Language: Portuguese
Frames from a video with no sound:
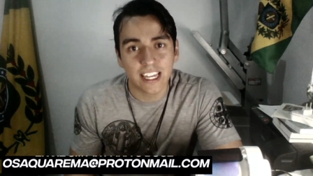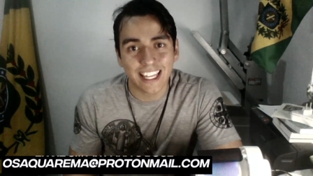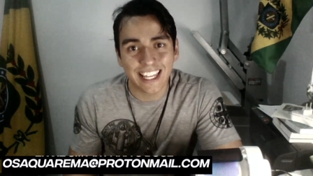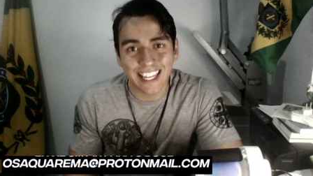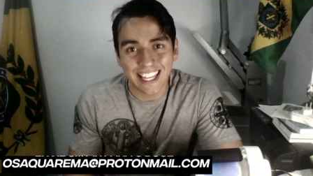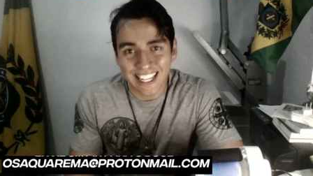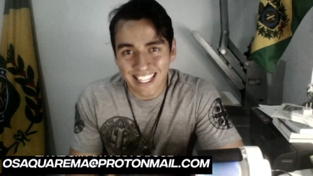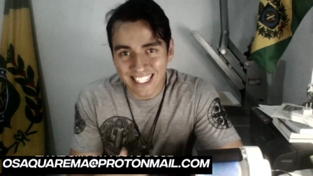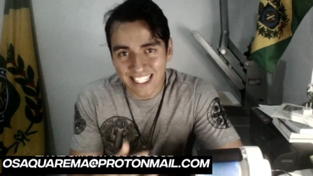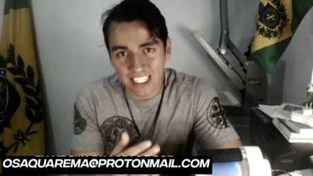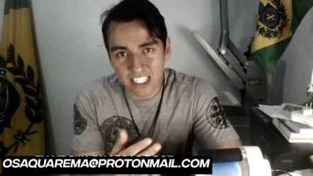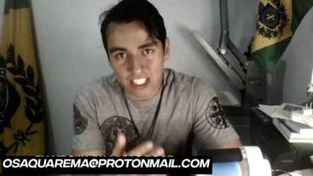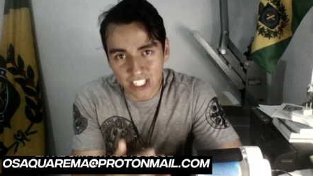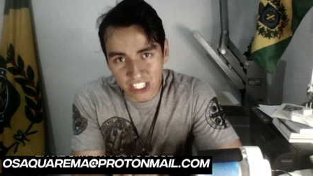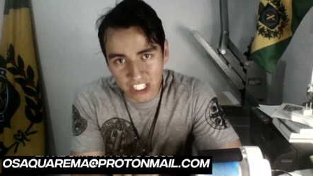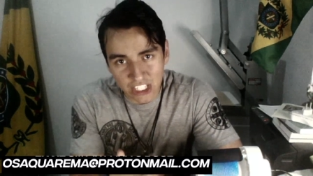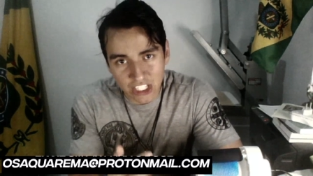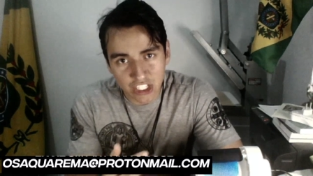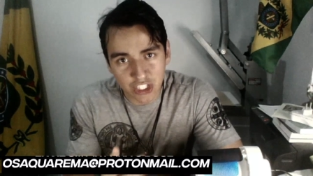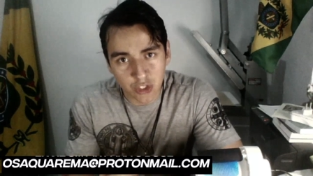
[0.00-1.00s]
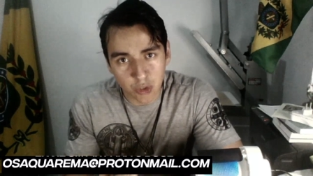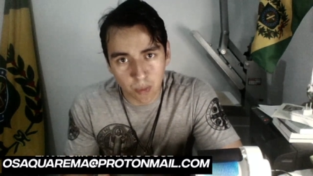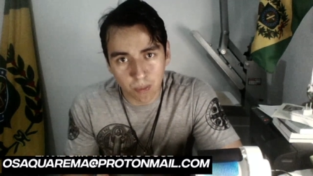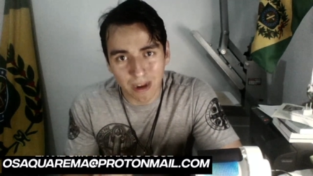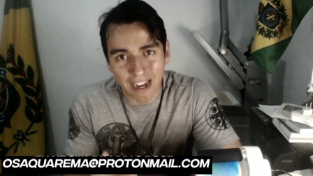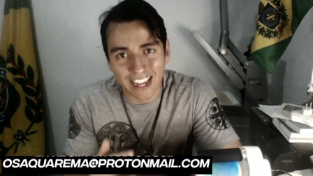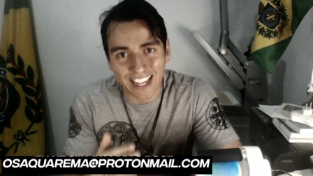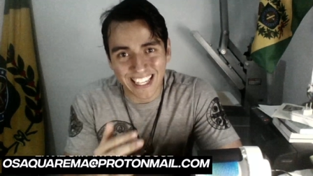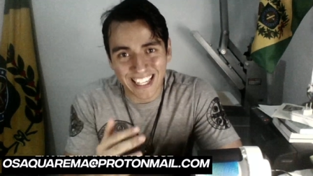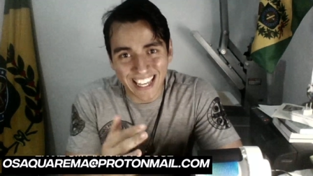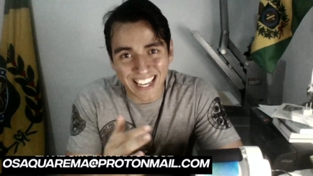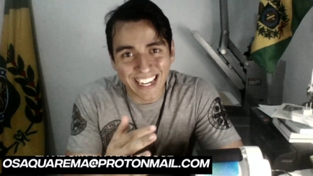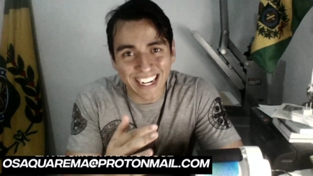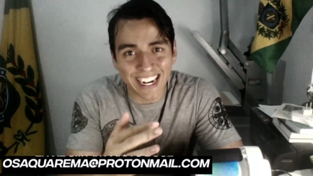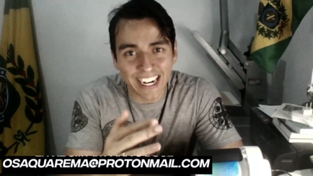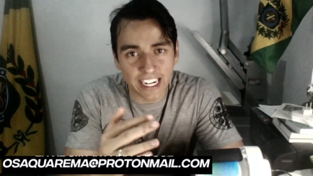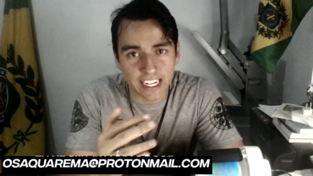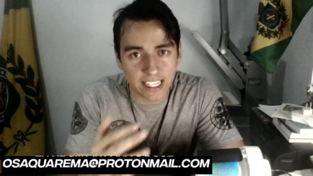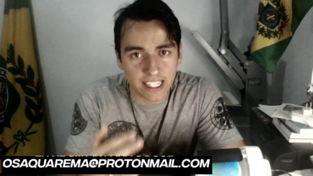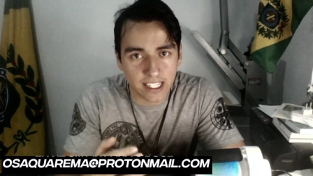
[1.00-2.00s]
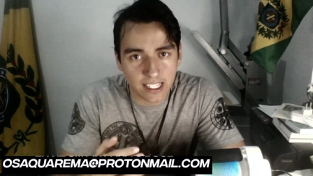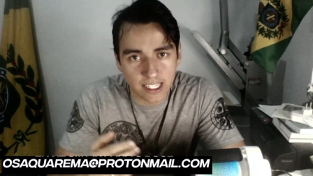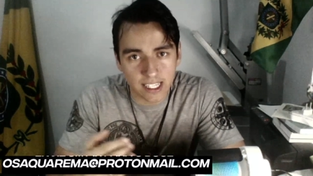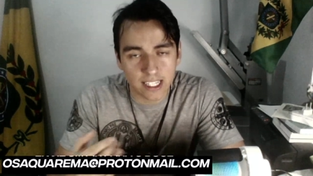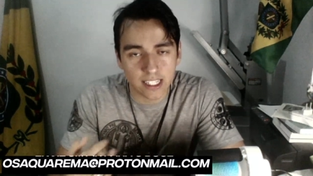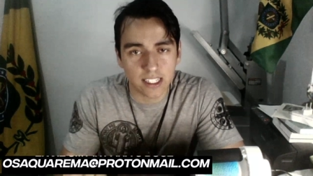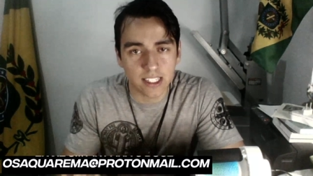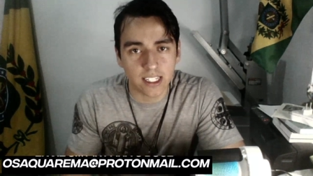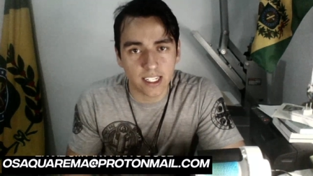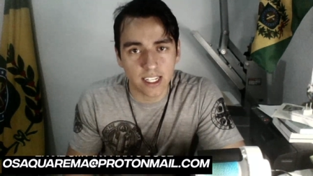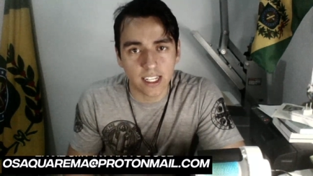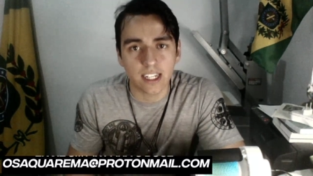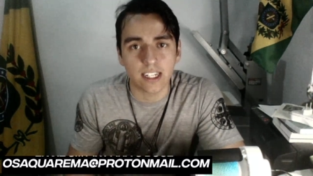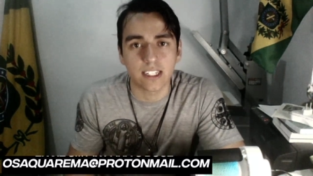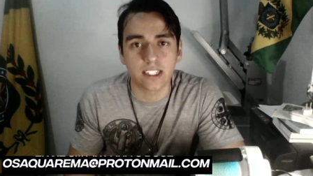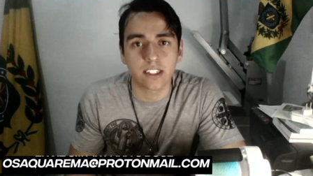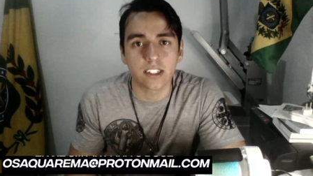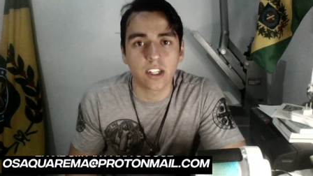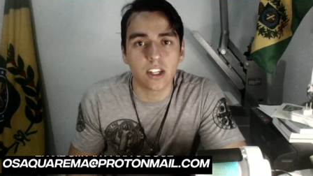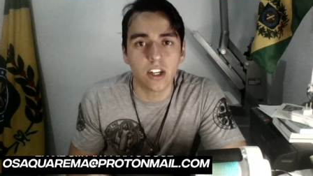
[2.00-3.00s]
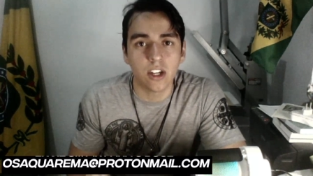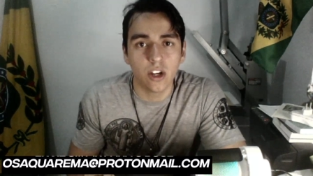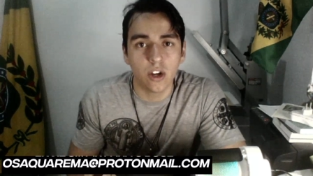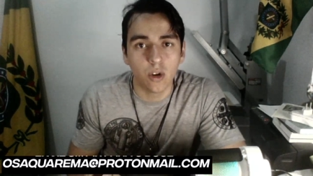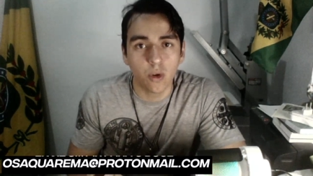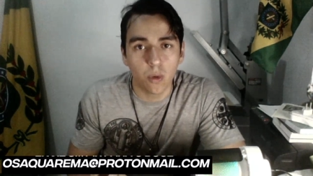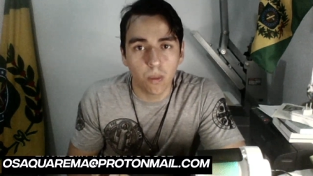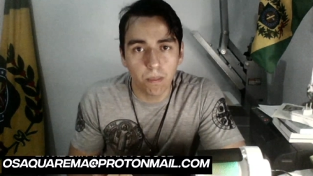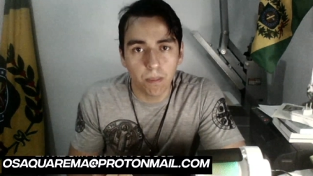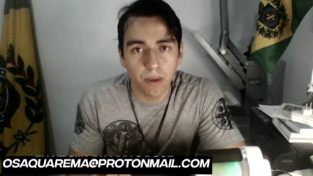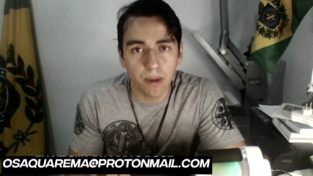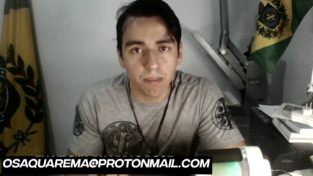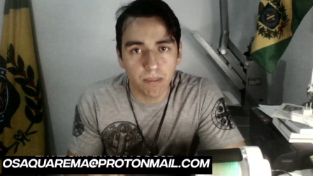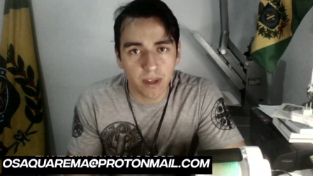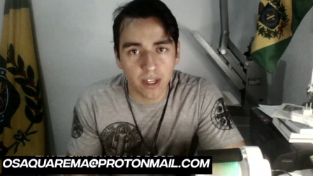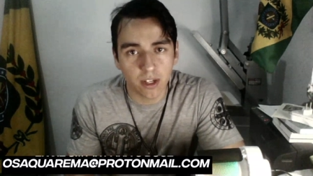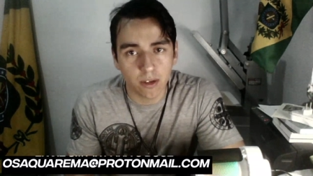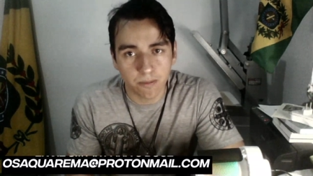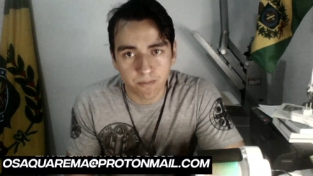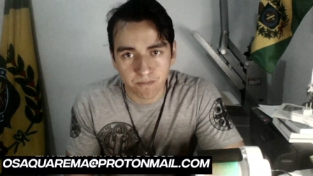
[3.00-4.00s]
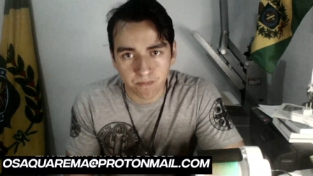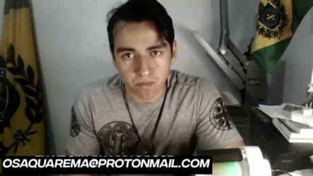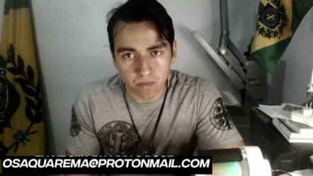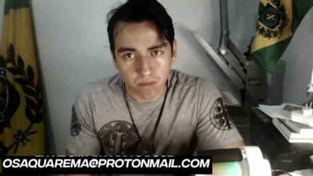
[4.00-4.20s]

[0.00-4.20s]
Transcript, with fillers: que existe uma hierarquia entre eles. O primeiro,